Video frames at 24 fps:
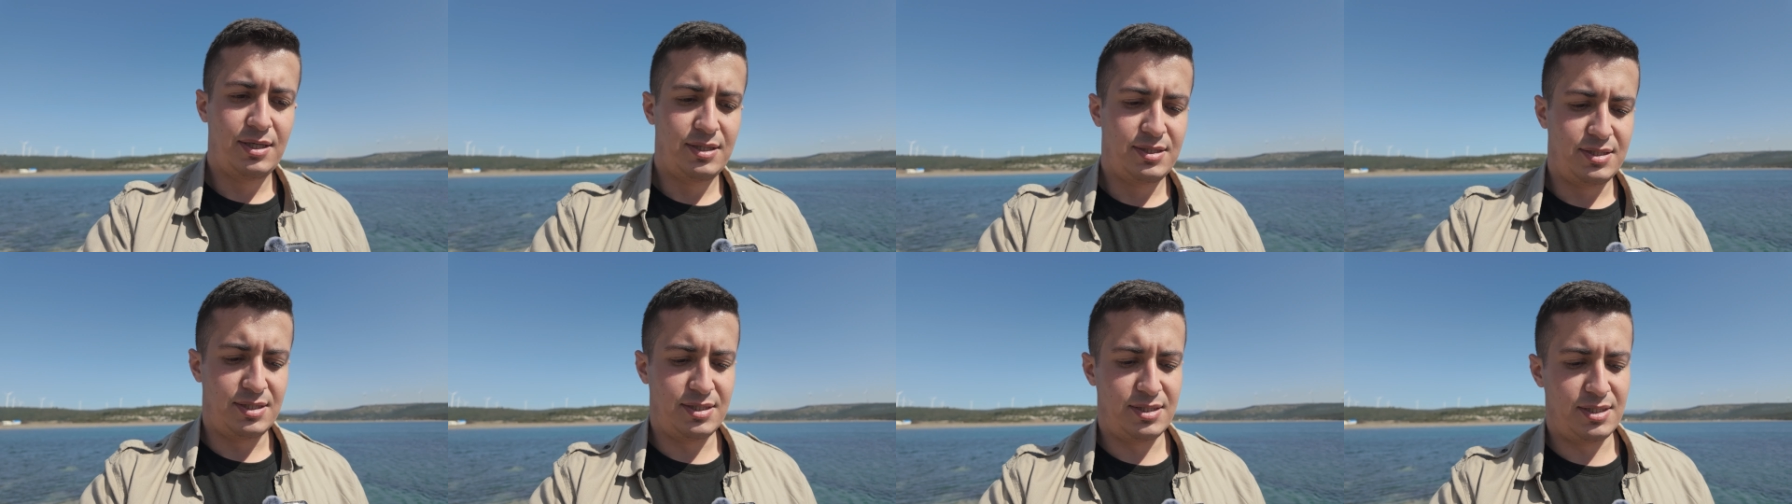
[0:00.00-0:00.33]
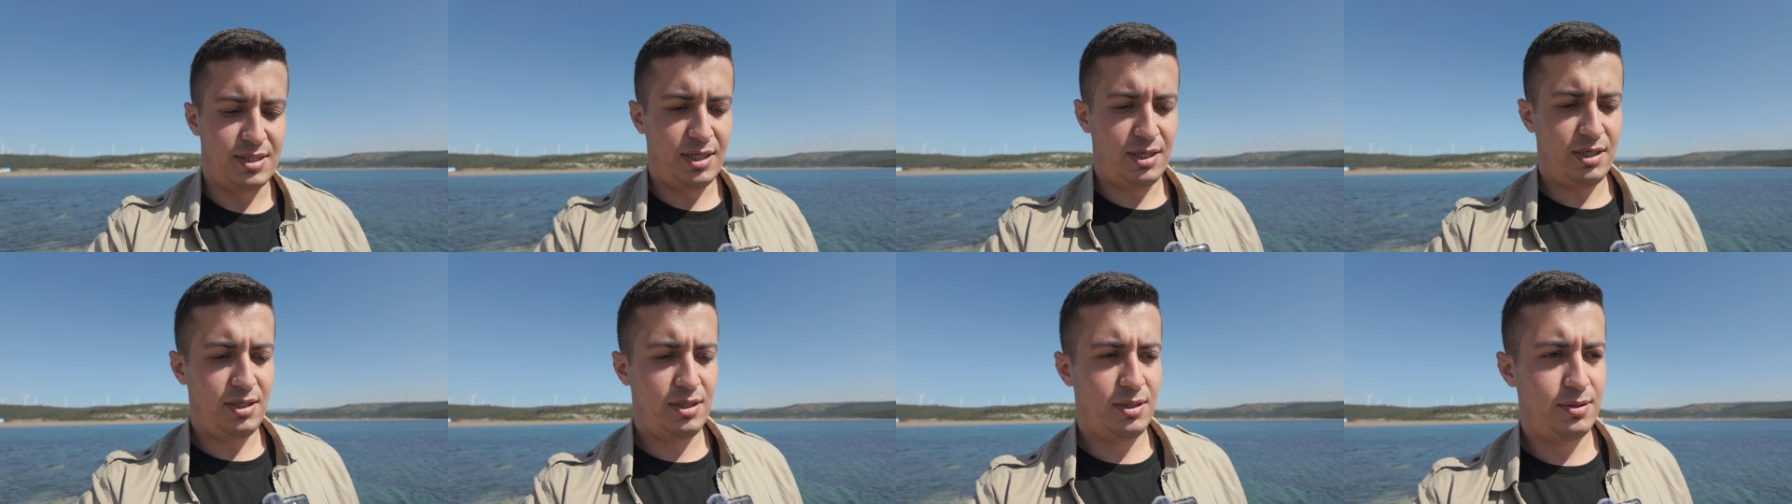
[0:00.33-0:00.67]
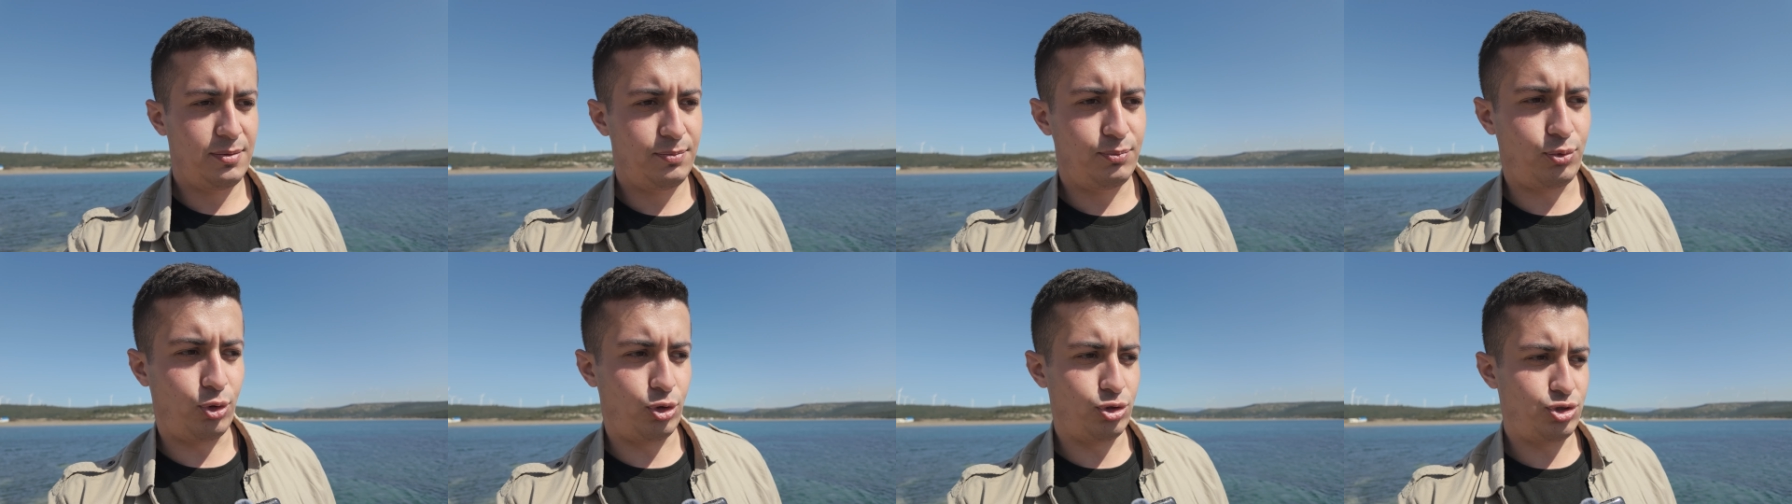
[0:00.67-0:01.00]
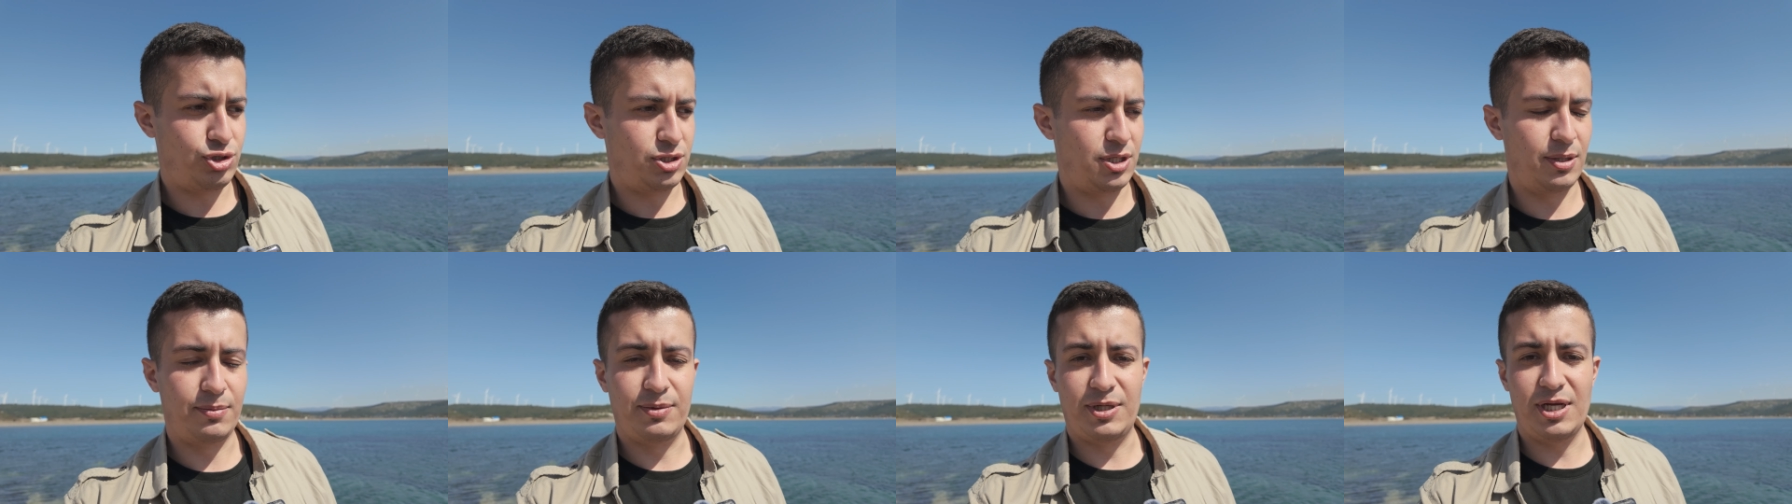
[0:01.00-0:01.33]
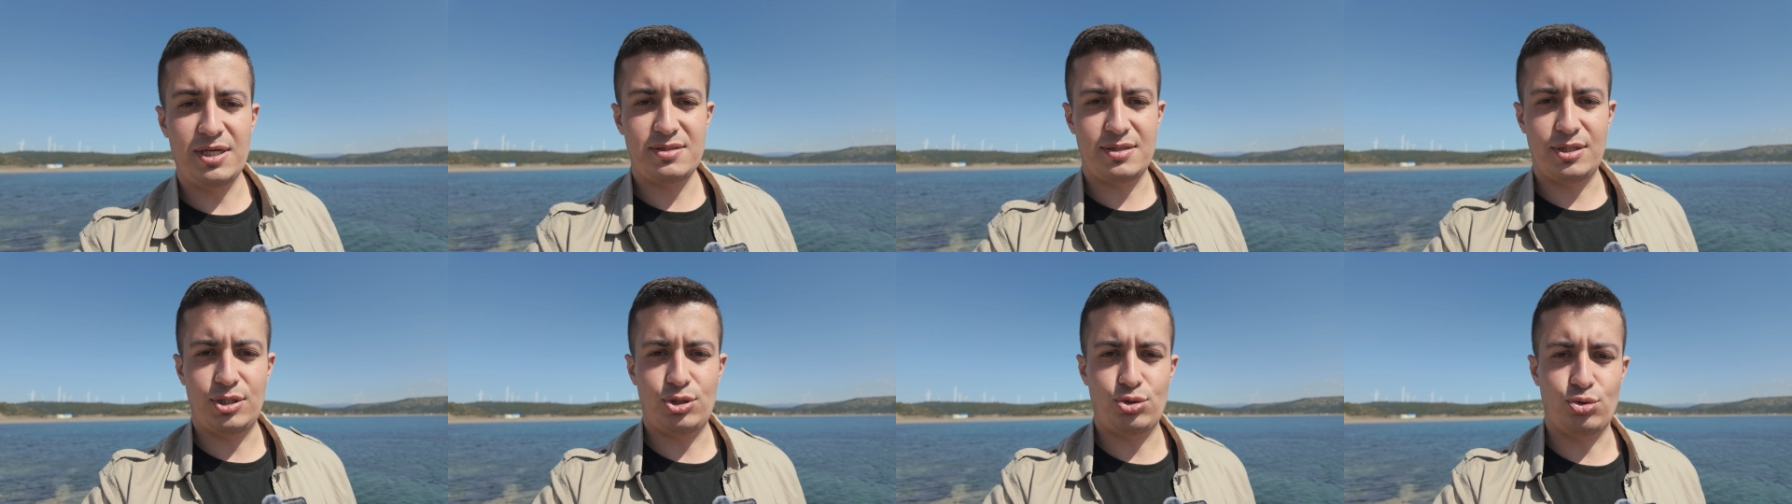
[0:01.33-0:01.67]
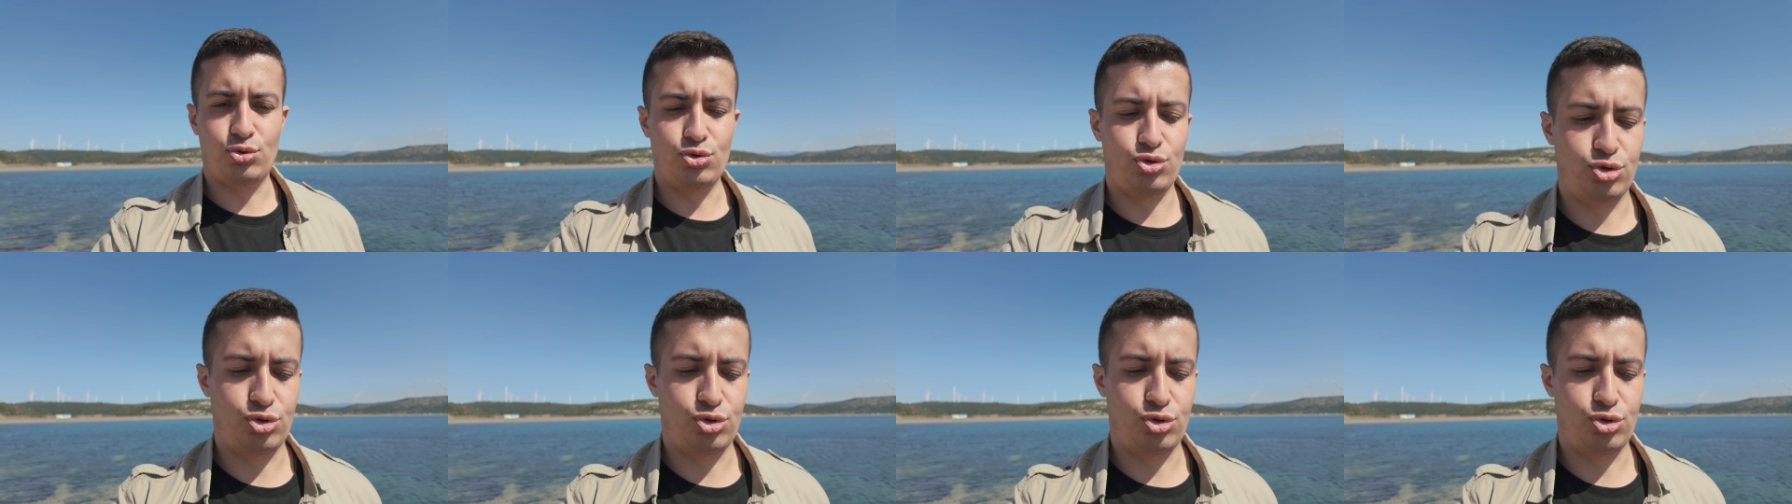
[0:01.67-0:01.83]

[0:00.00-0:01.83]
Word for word: size posta biraz iş